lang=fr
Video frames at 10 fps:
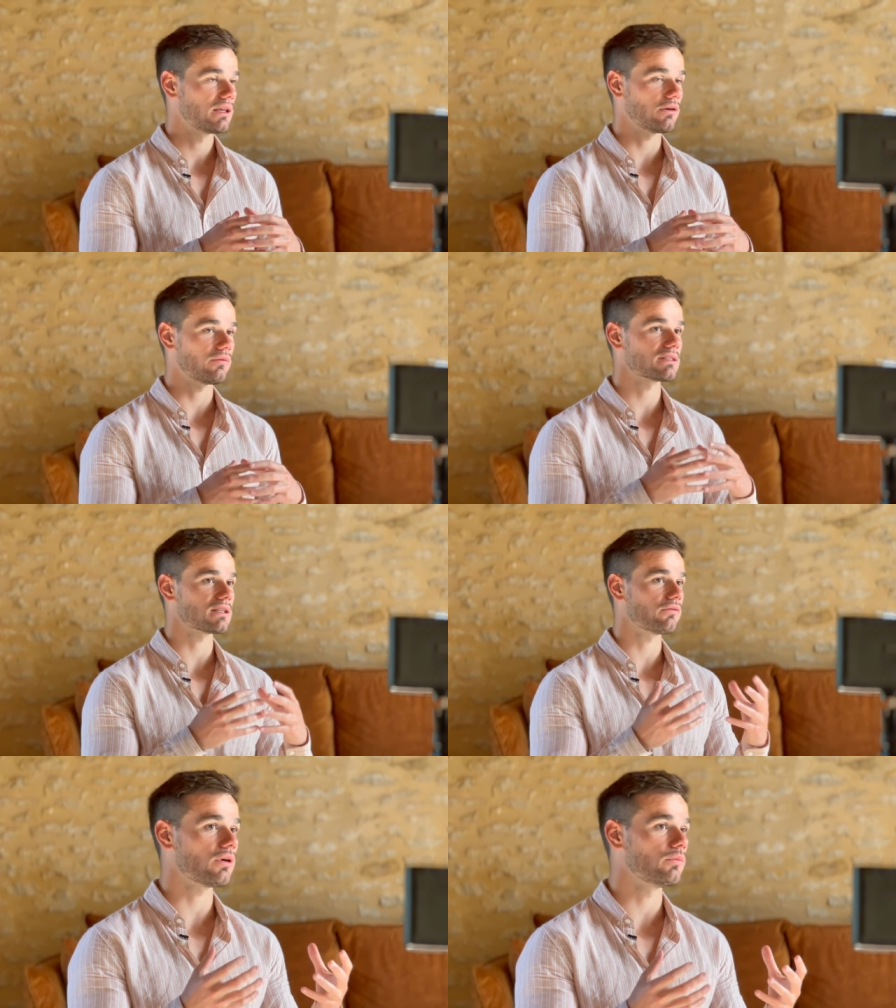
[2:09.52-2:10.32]
et en fait,
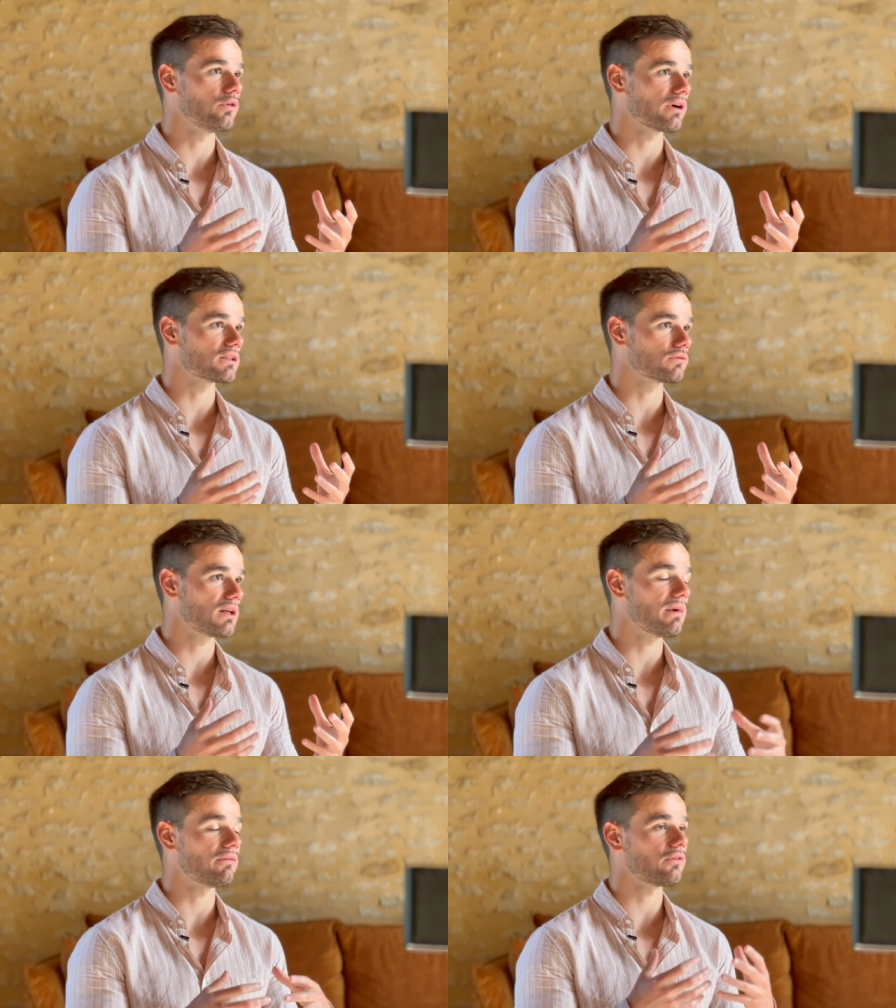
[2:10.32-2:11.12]
cette forme de
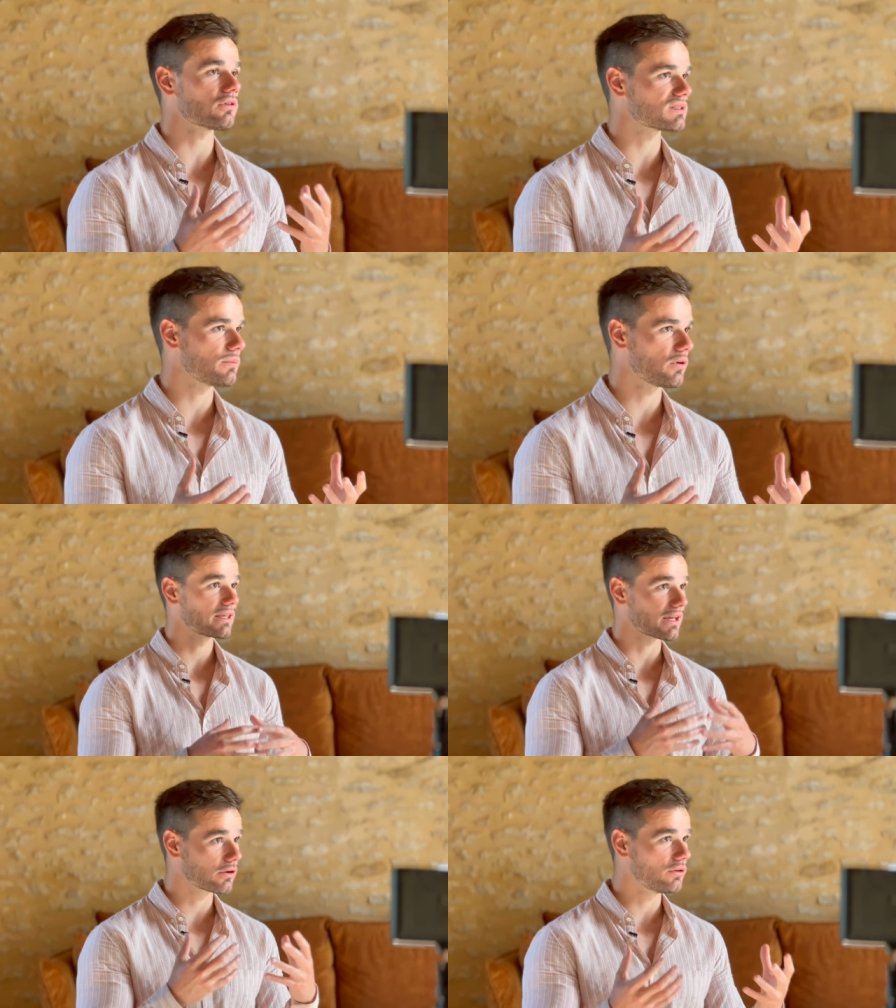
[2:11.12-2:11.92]
réseau-là, bah forcément
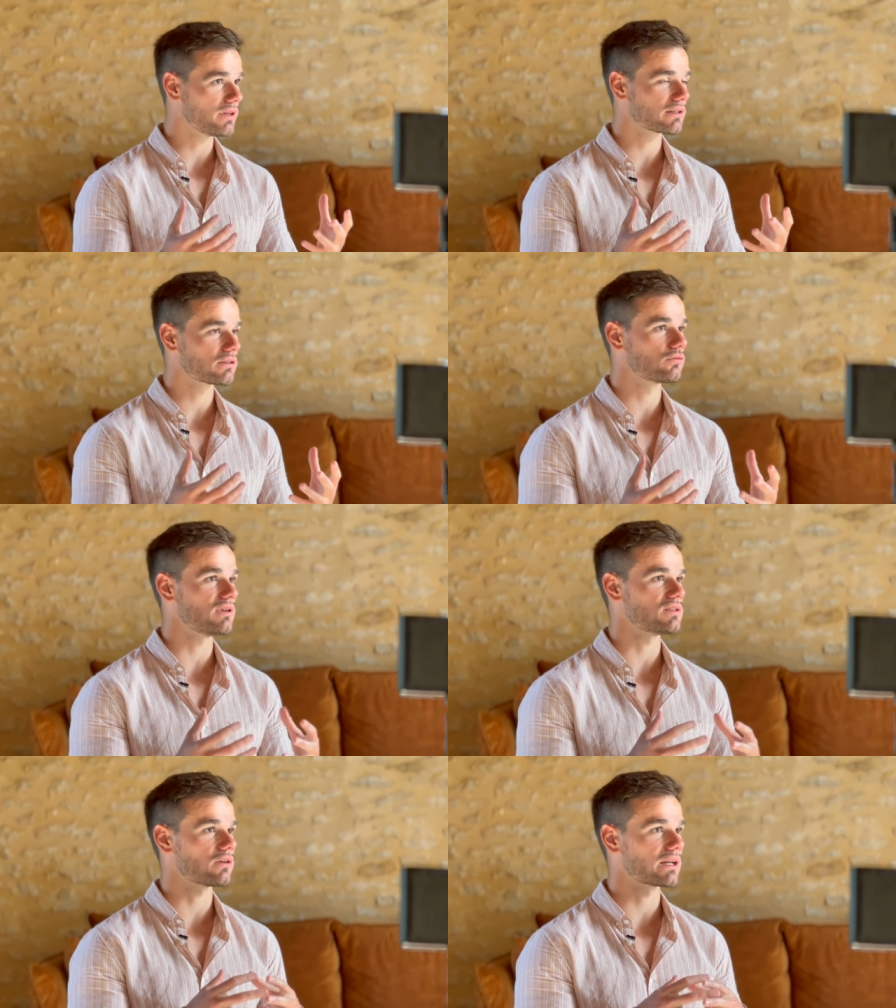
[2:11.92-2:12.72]
qu'elle connecte tous
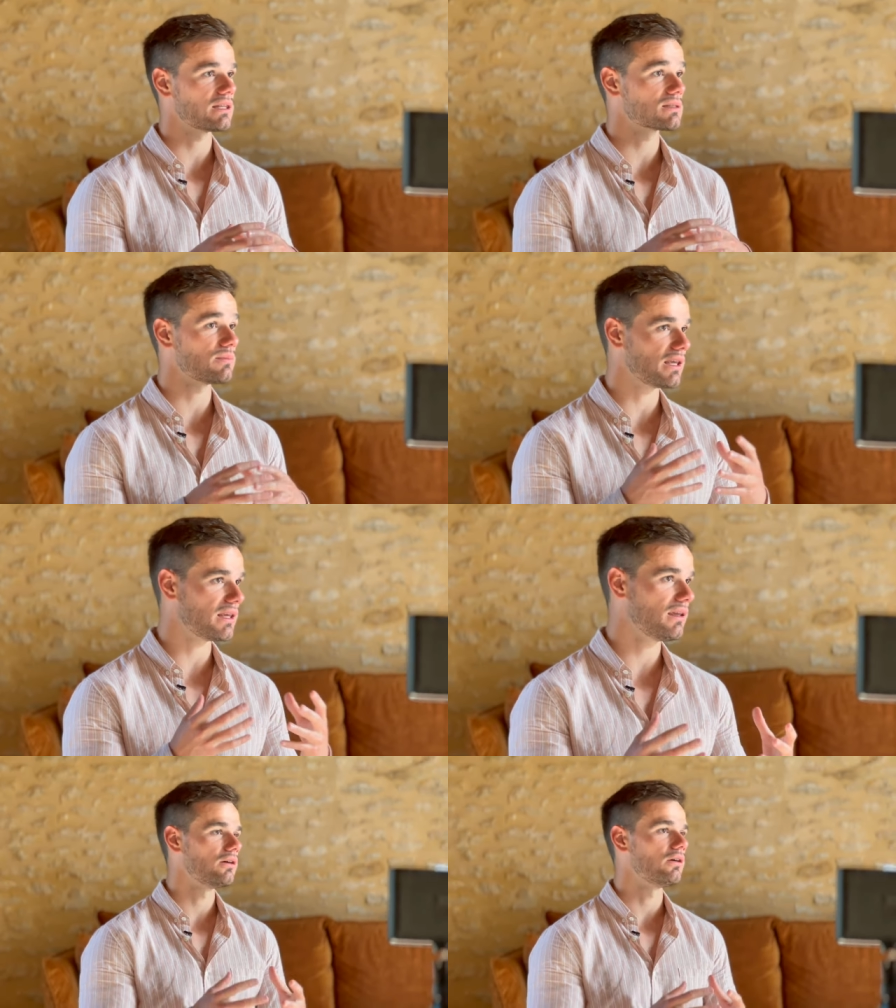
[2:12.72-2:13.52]
les organismes
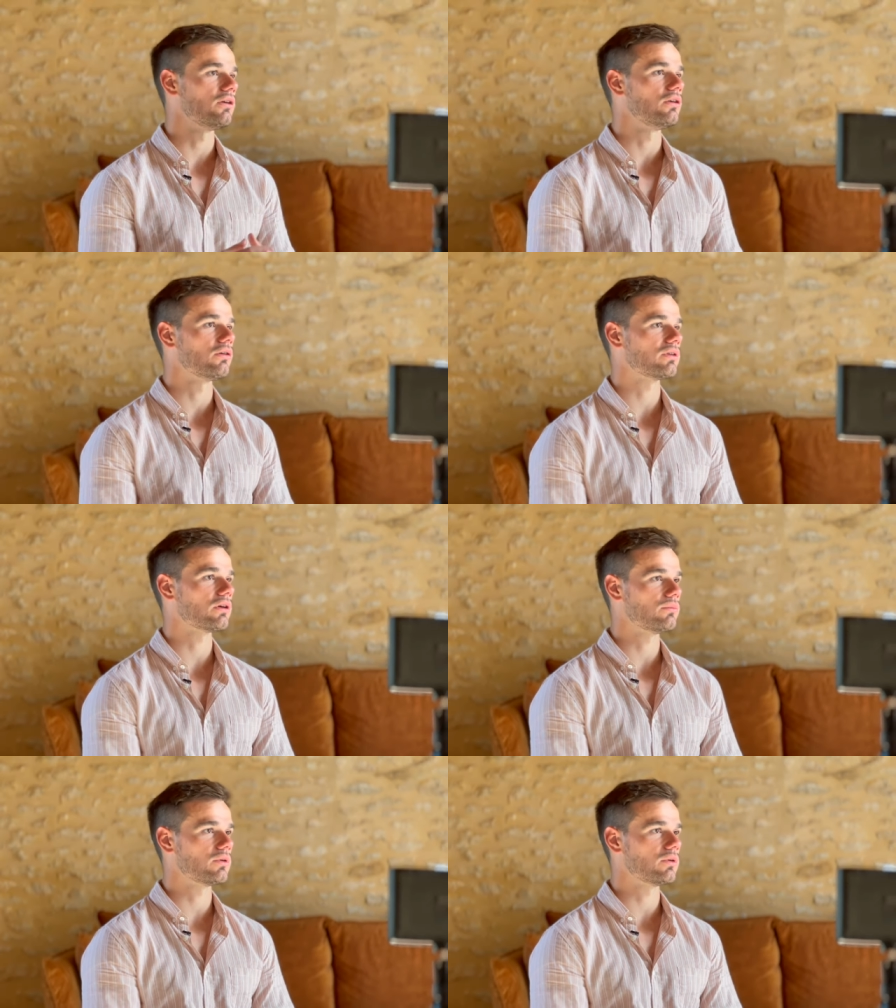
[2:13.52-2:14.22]
et euh, l'environnement.